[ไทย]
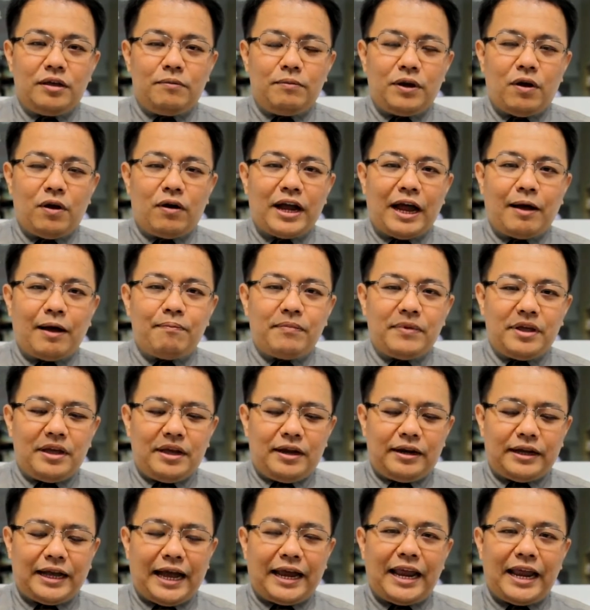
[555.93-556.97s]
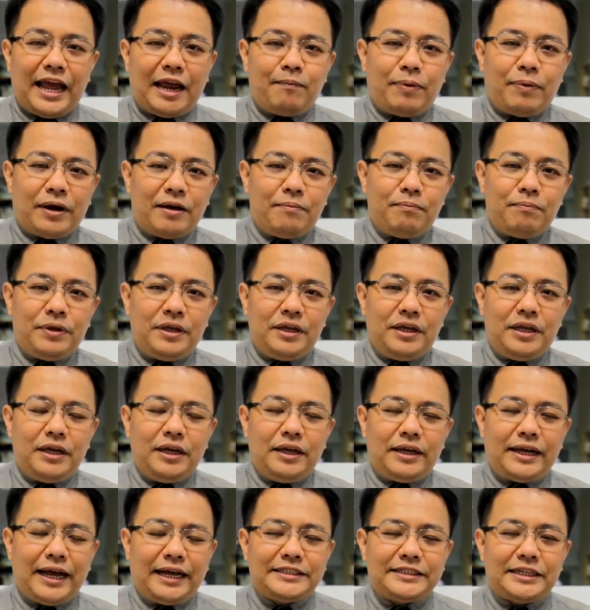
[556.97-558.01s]
พี่น้องครับการอ่านพระคัมภีร์
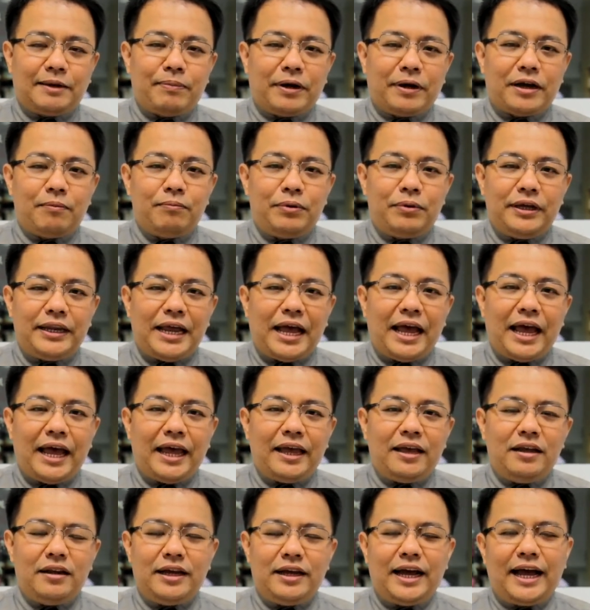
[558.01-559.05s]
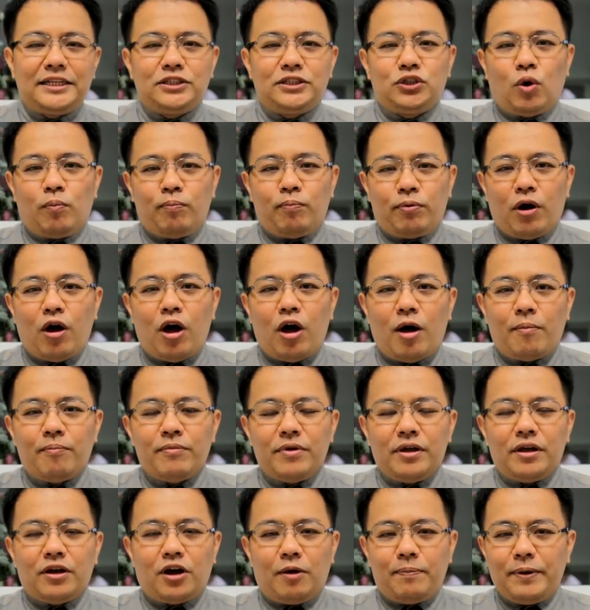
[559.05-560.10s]
การจำพระคัมภีร์ได้ หรืออ่านจบรอบ
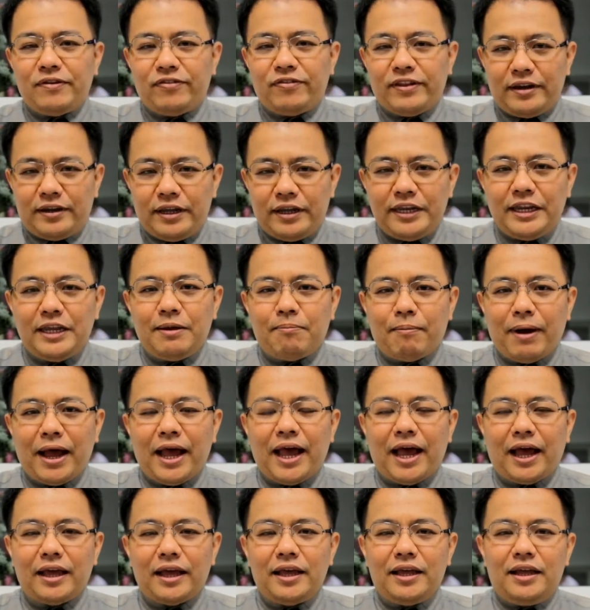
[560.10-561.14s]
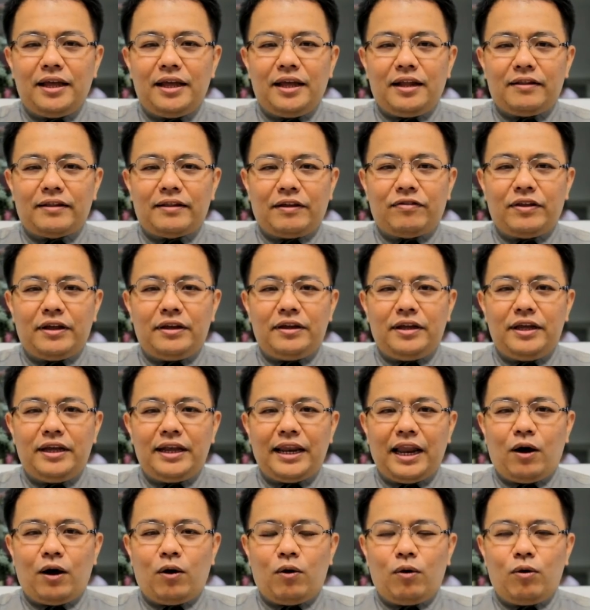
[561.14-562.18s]
ก็เป็นสิ่งที่ดีมาก แต่สิ่งที่
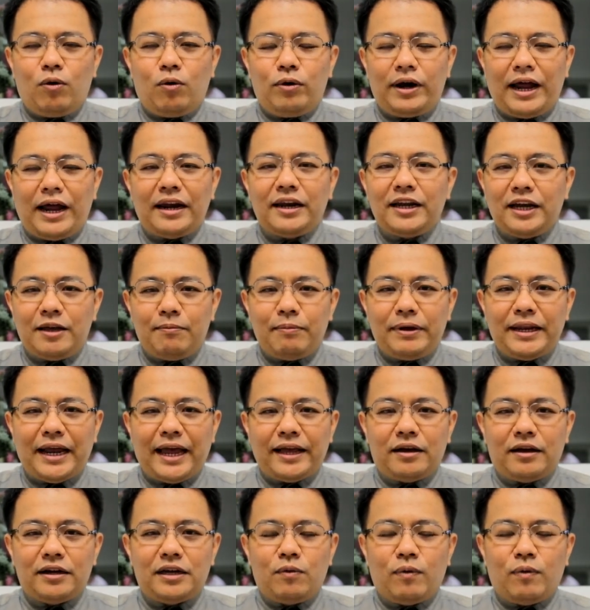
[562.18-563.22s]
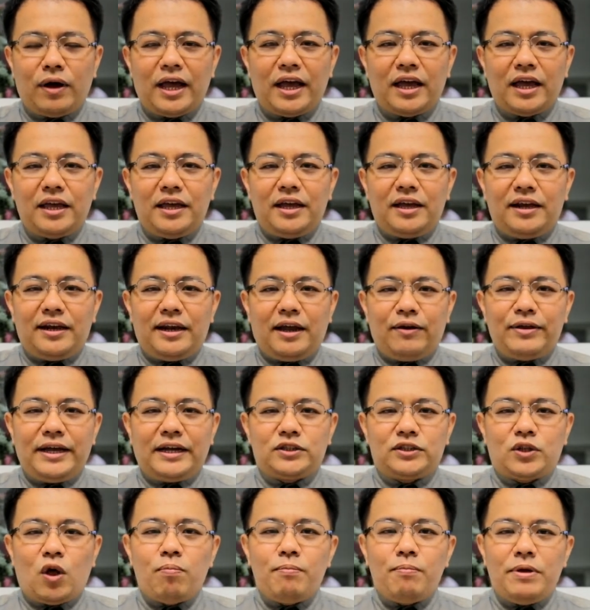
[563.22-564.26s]
เราละเลยไม่ได้ก็คือว่าเรายั
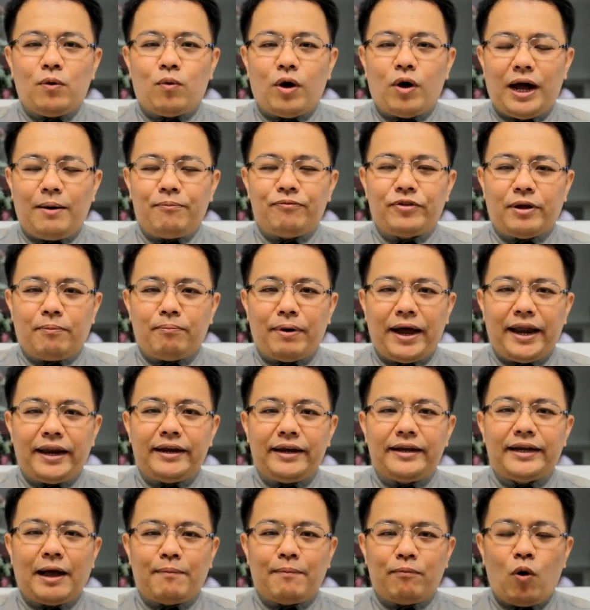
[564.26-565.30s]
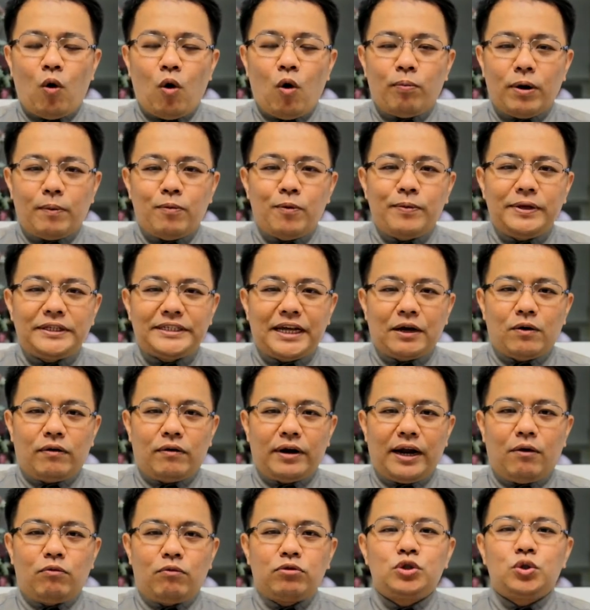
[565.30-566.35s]
งต้องมีความสัมพันธ์กับองค์พระผู้เป็นเจ้าขอ
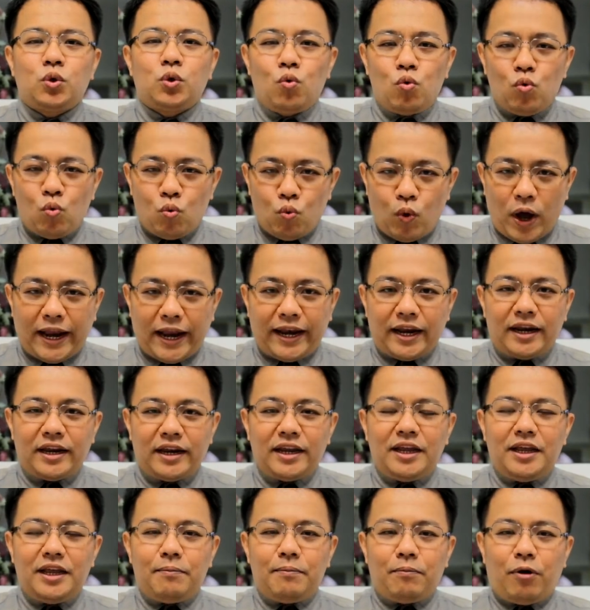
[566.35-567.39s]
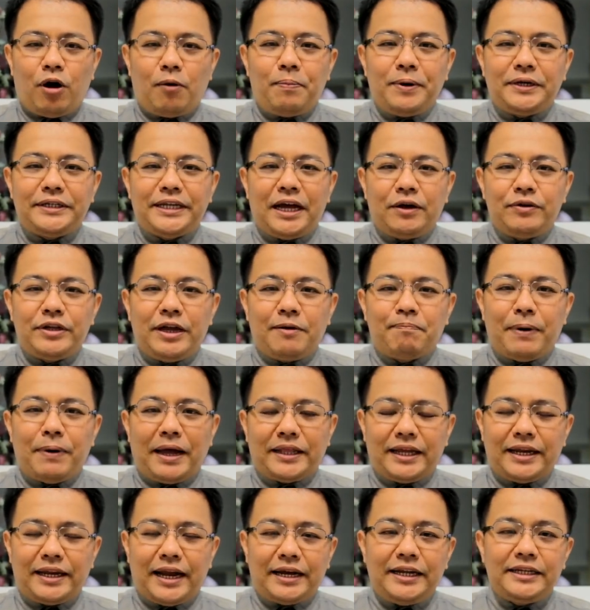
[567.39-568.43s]
งเราทุกวันเพราะพระเจ้ายังป
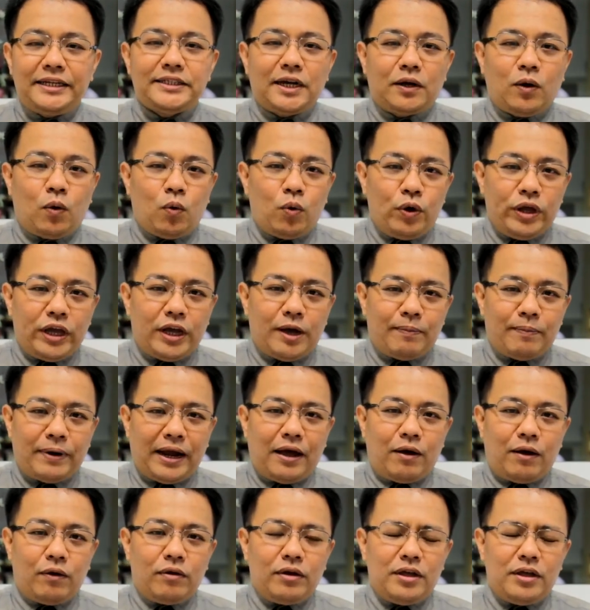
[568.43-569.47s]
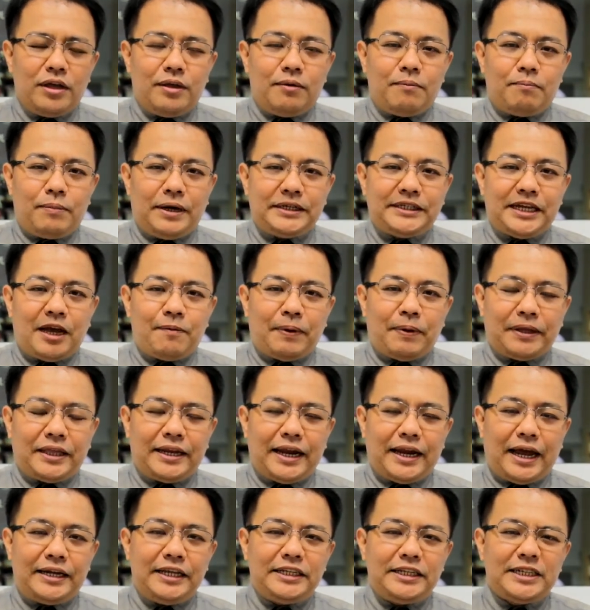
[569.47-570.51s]
รารถนาที่จะคุยกับเรา พระเจ้าปรารถ
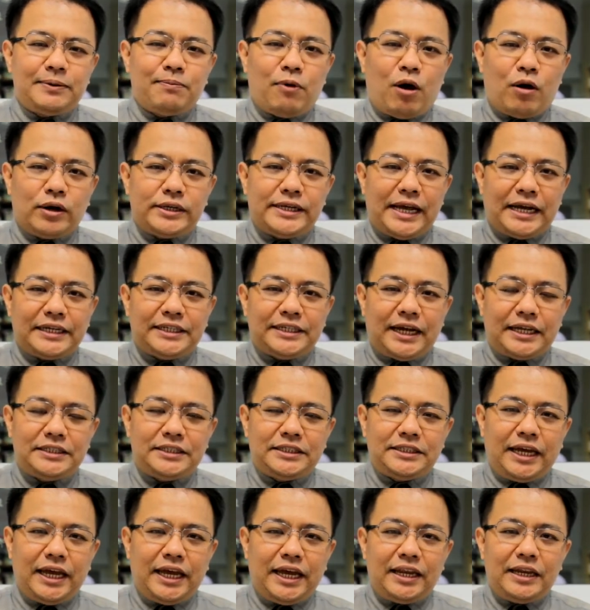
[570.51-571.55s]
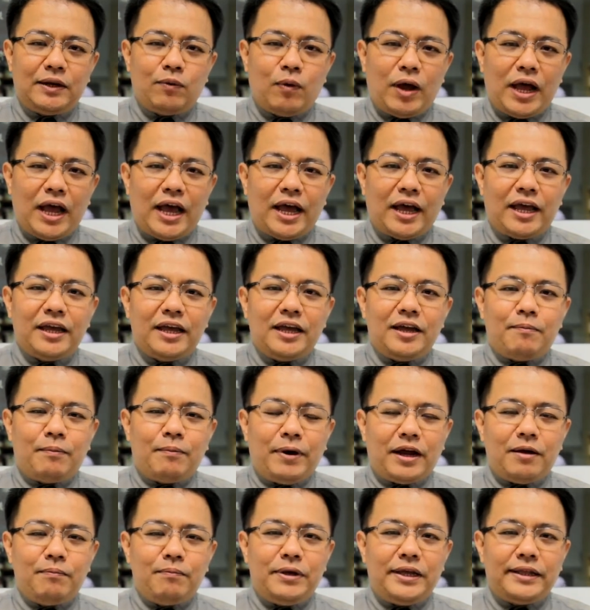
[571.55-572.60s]
นาที่จะบอกอย่างชัดเจนว่า พ
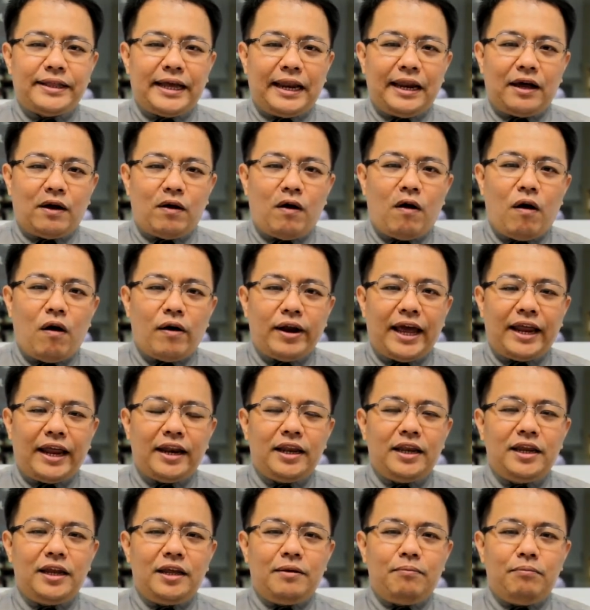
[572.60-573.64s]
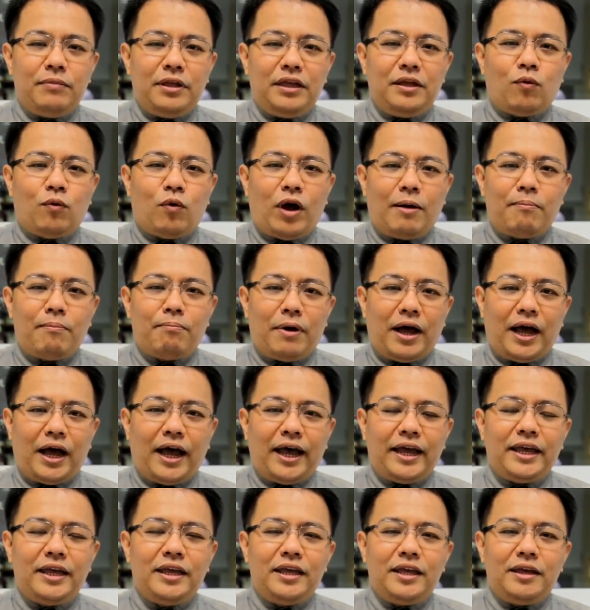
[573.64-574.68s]
ระคัมภีร์แต่ละข้อนั้นมีความหมา
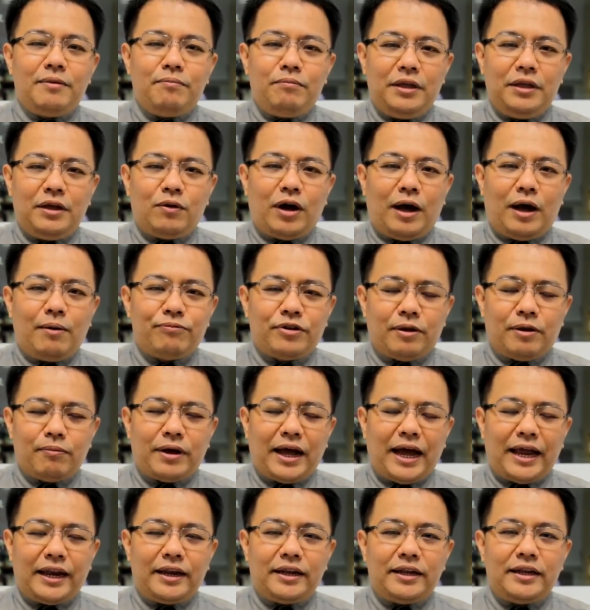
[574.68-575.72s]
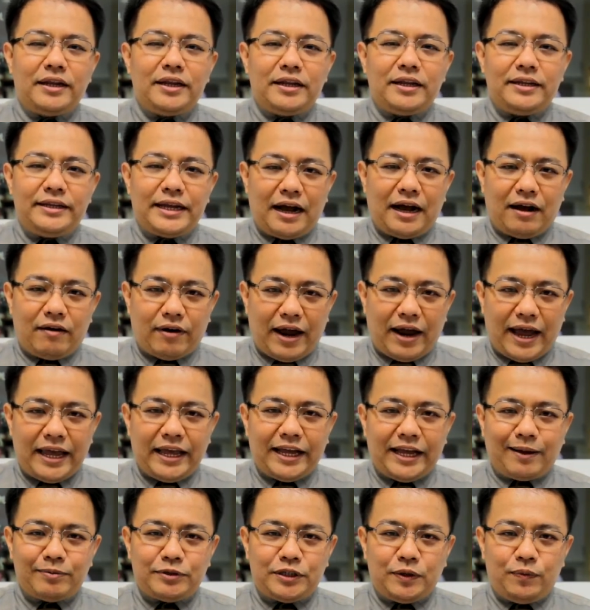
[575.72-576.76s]
ยมีความสำคัญอย่างไร
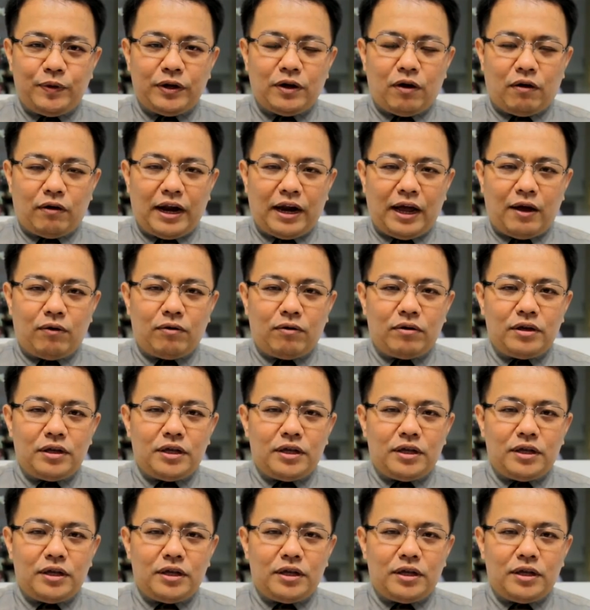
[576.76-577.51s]
กับชีวิตของเรา